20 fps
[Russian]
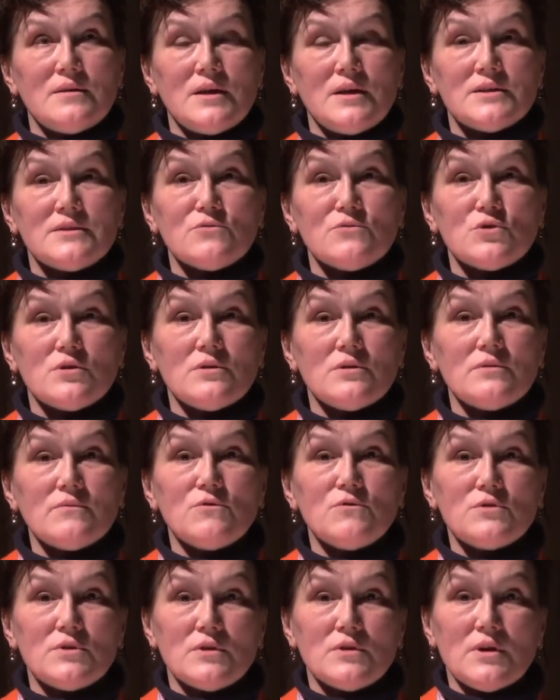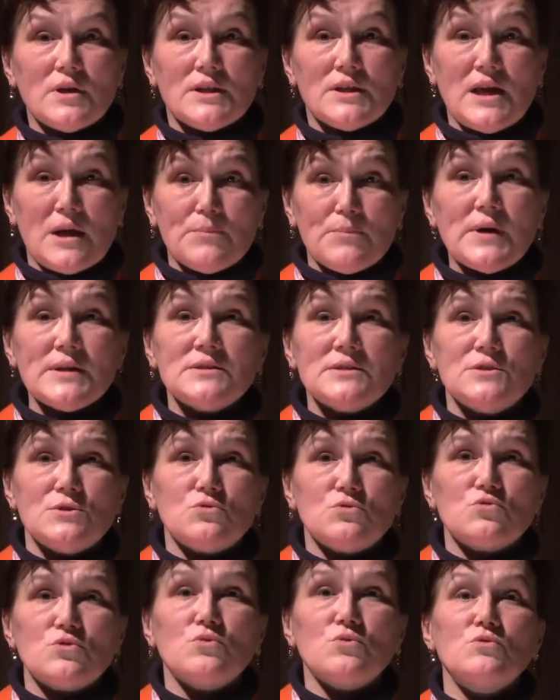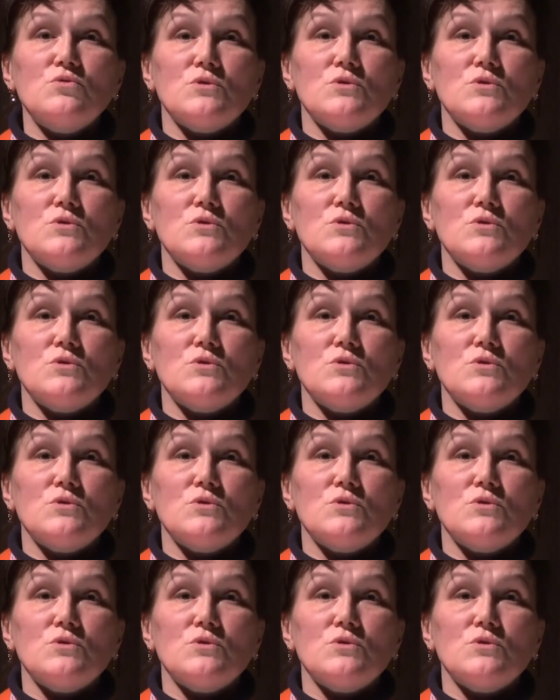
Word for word: это вот, вот эта опасность у,